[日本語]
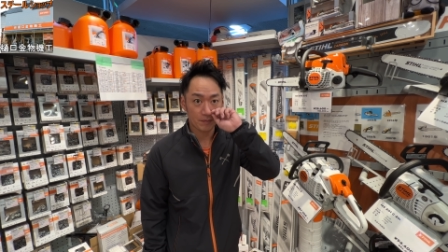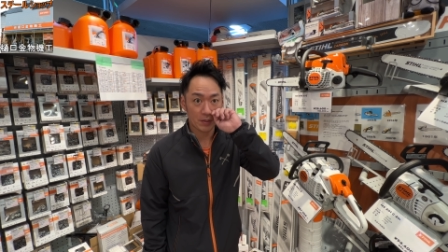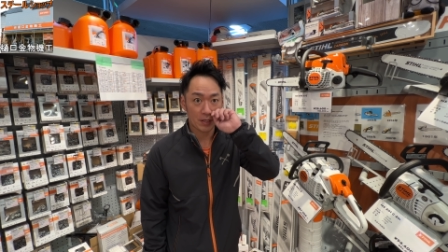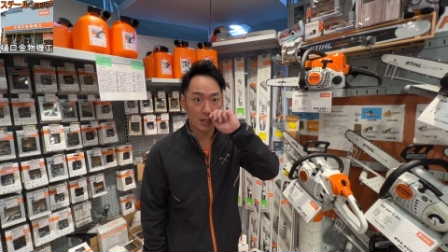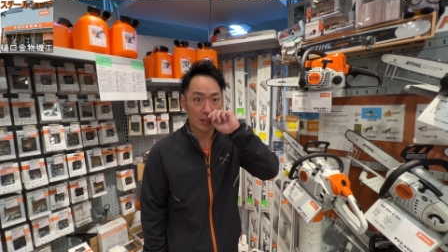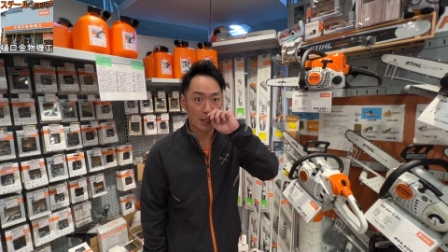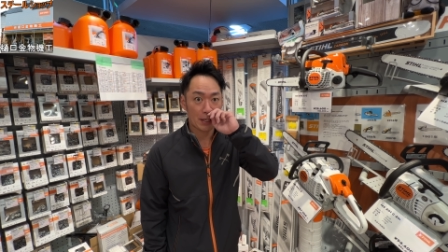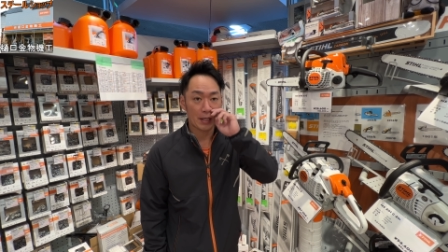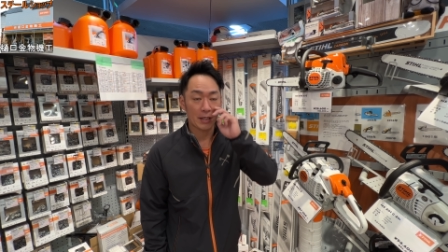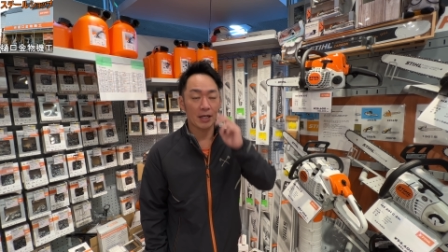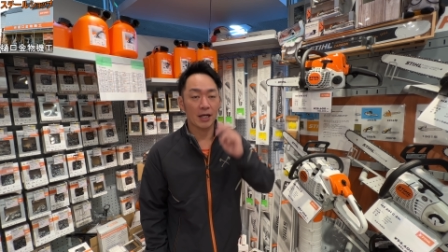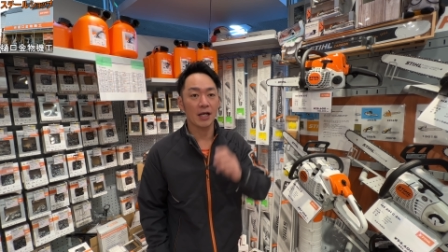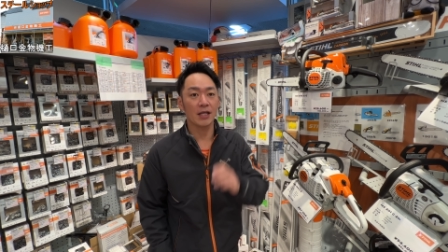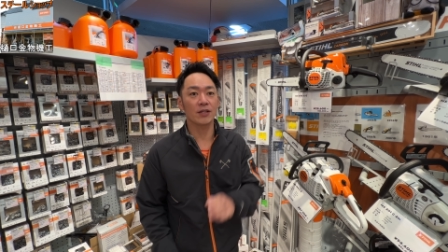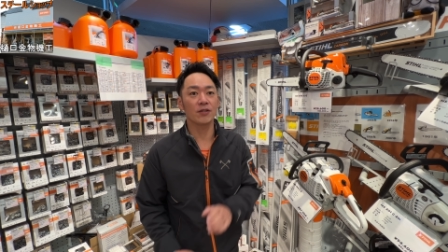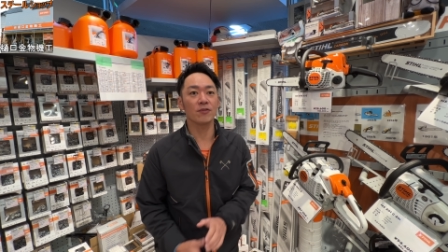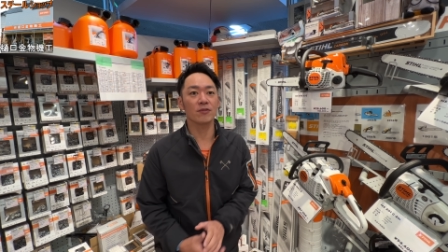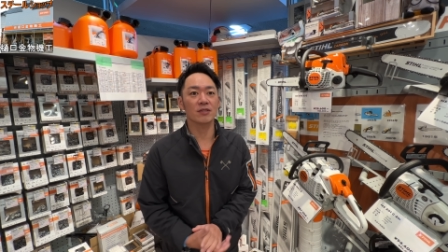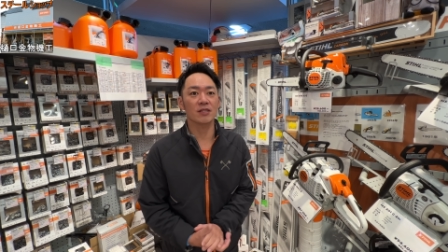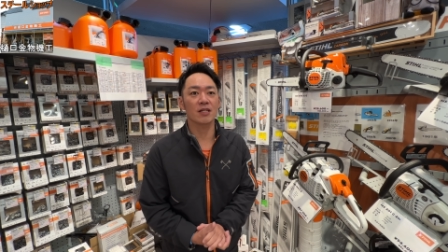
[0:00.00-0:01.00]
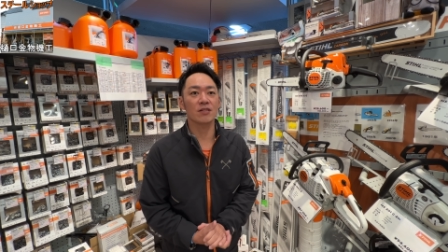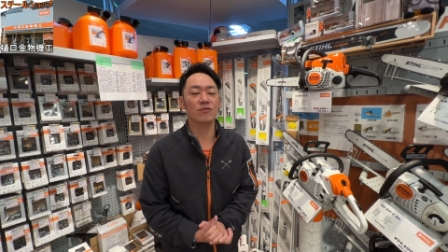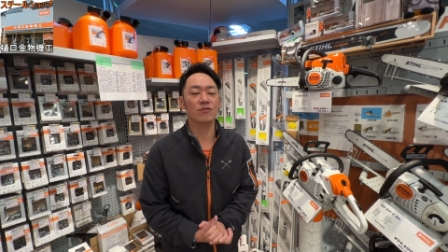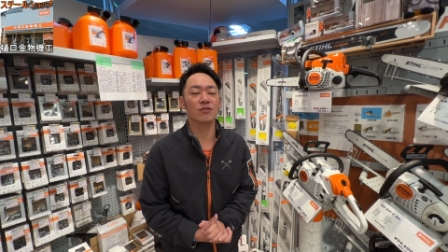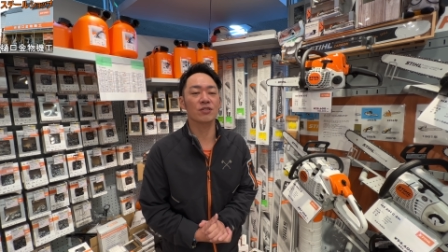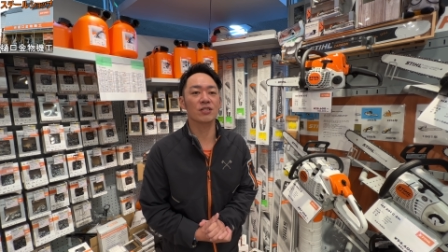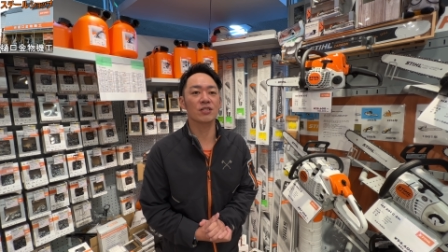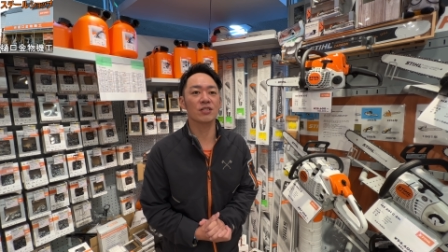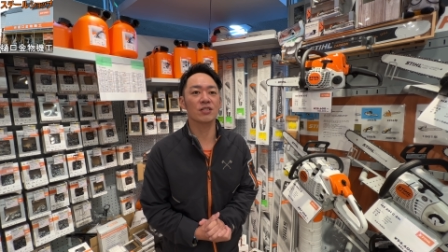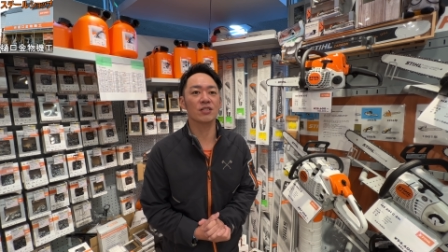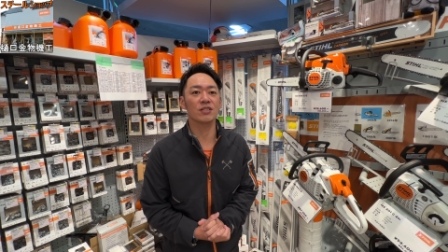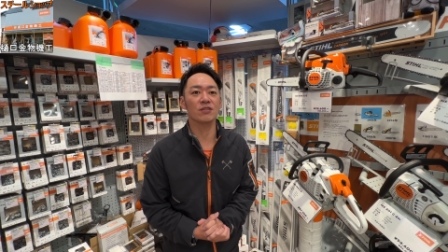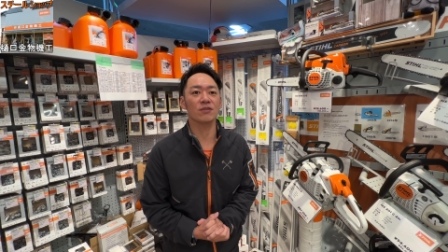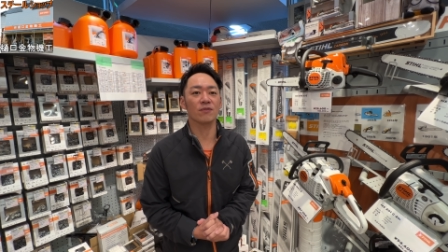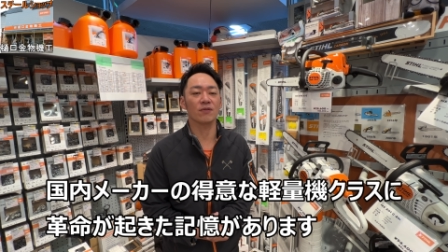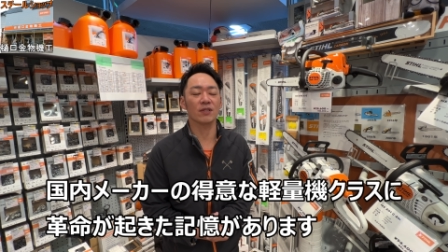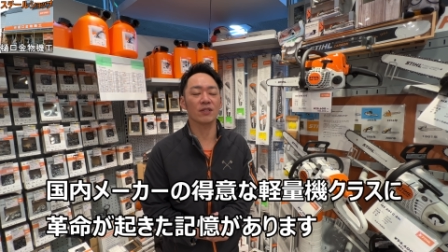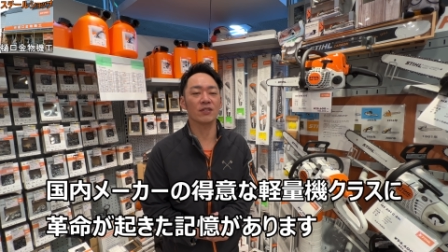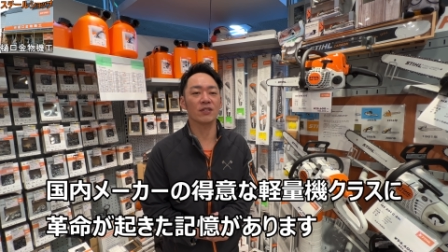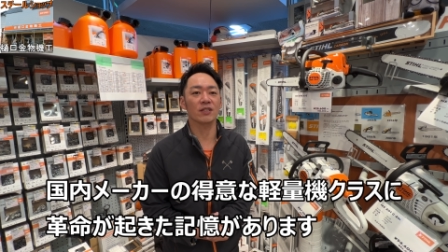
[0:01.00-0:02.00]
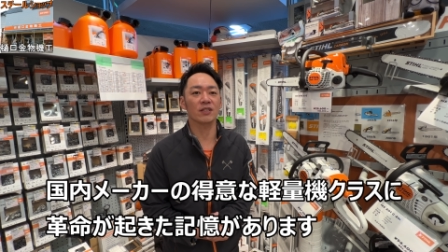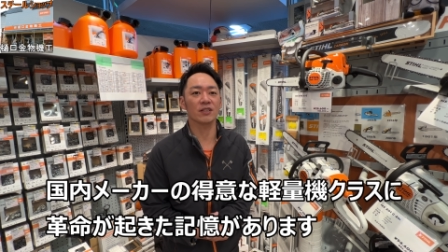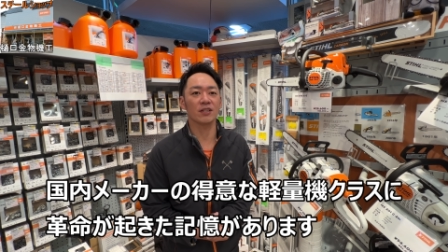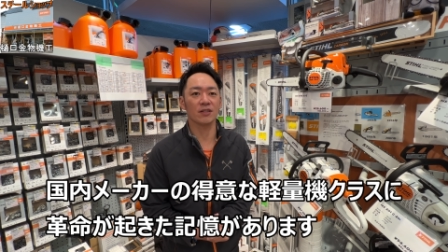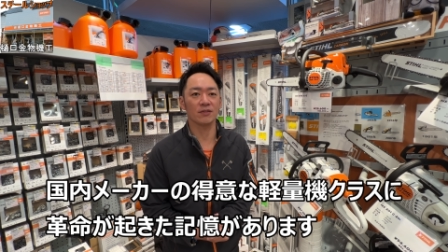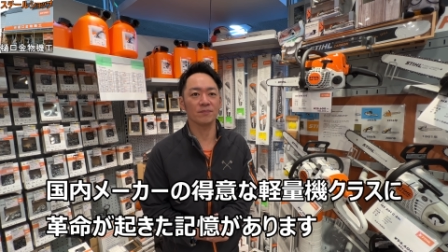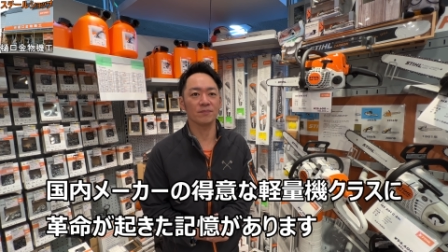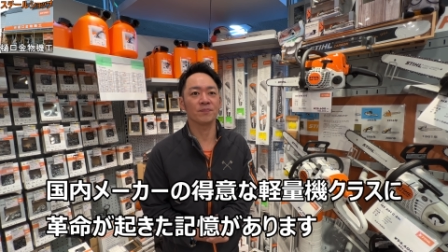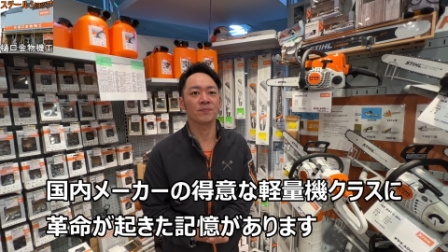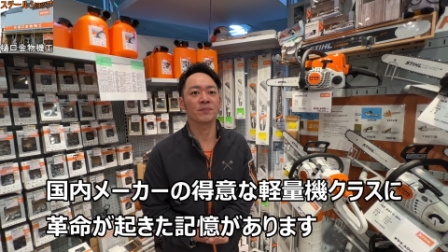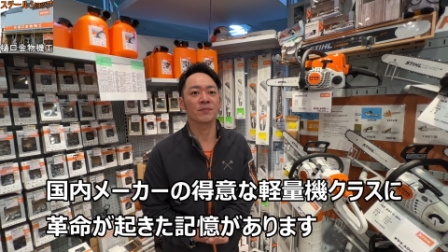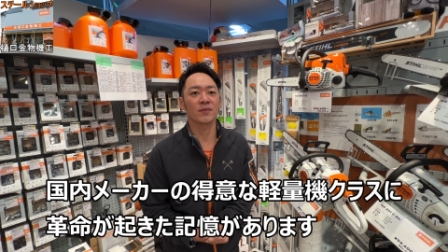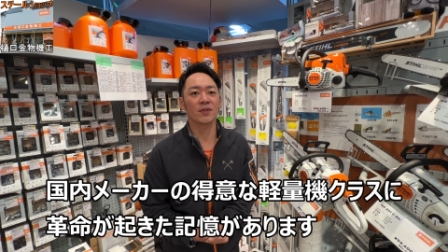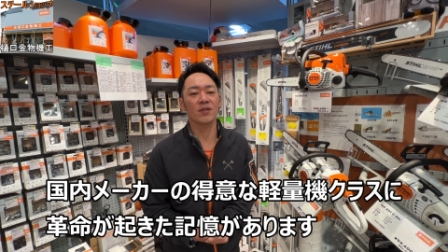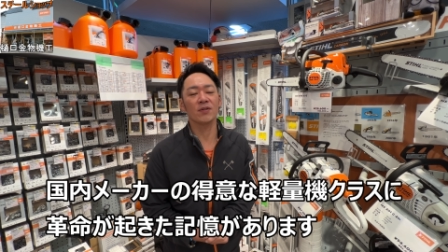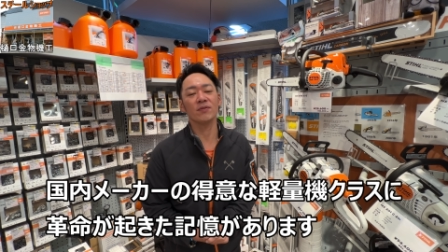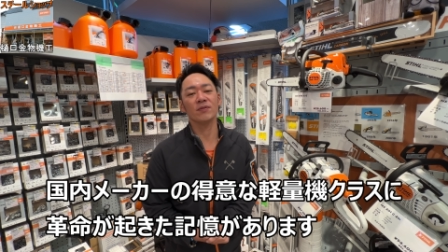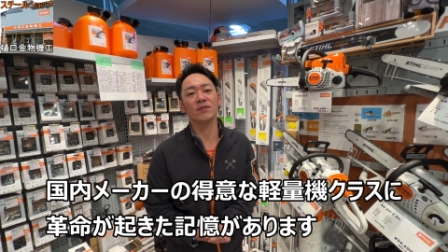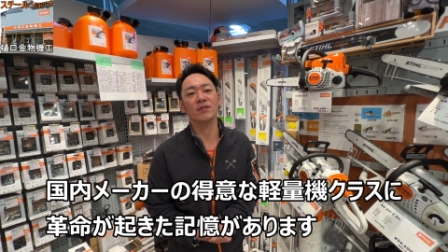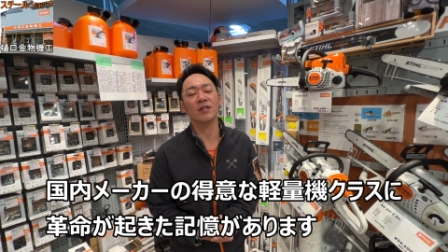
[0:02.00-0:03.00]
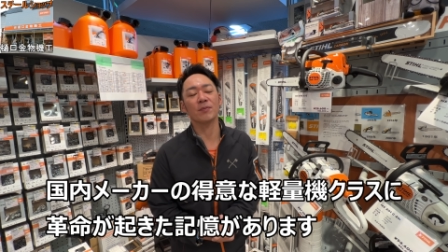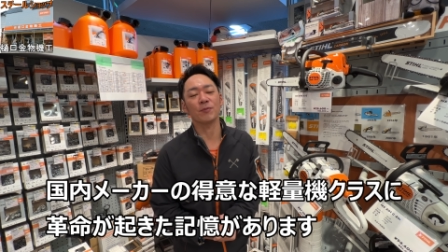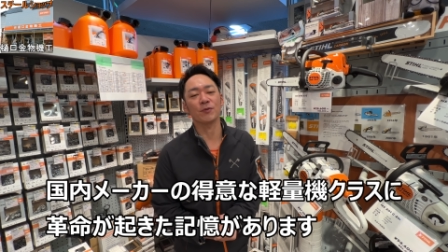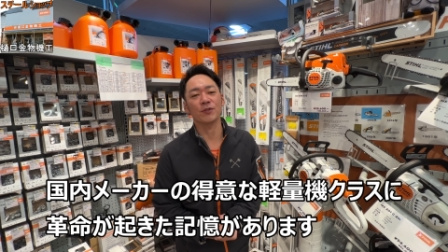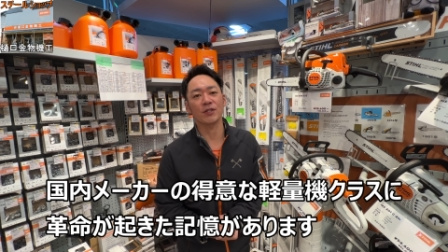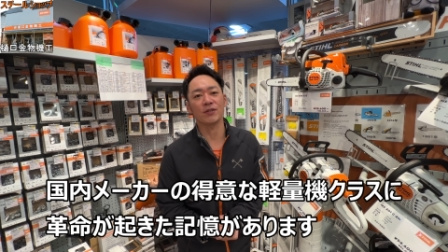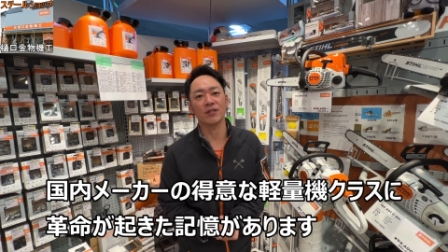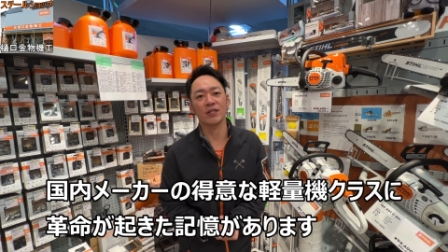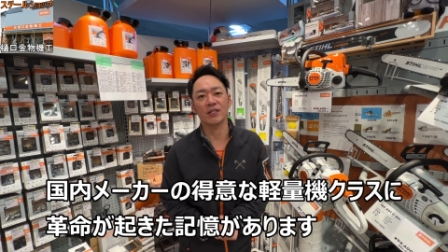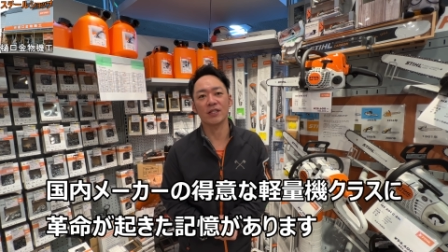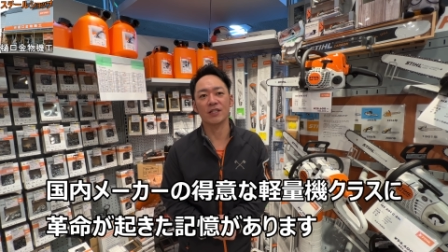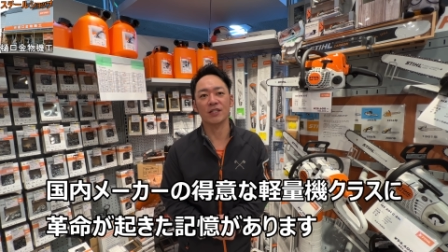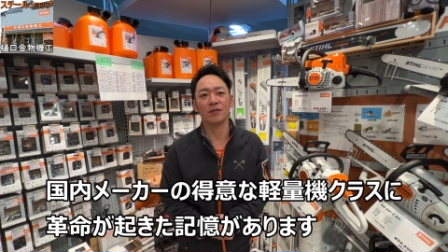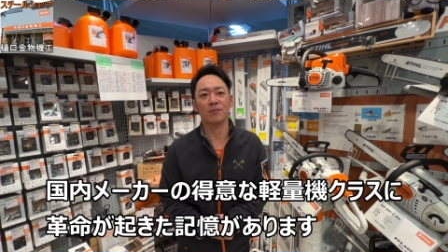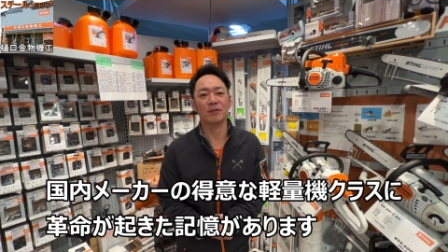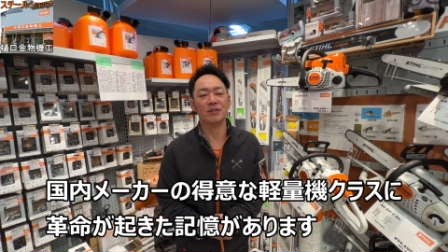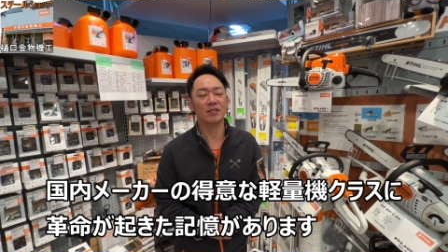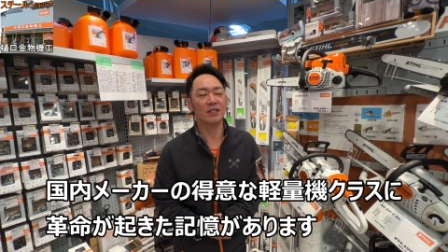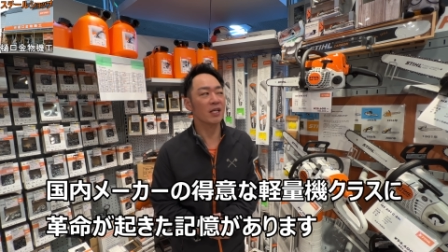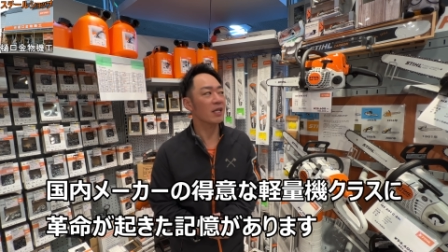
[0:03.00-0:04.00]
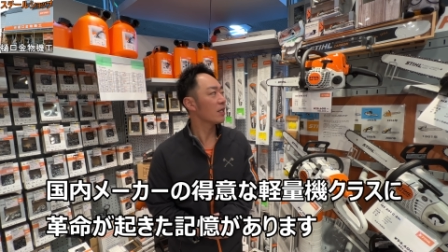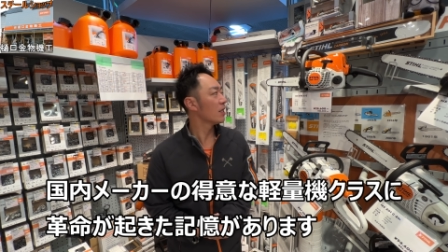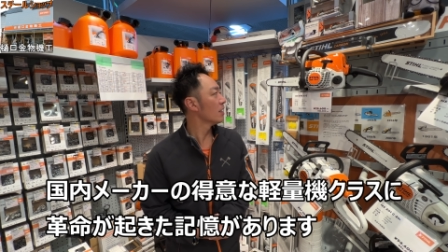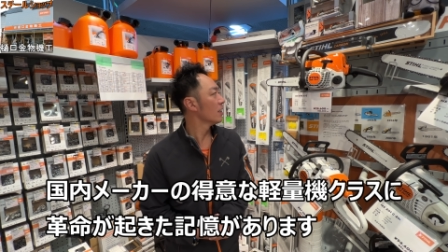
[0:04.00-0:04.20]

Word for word: えー、排気量 さんじゅっシーシー の割には切れるっていう風なモデルで出てきましたね。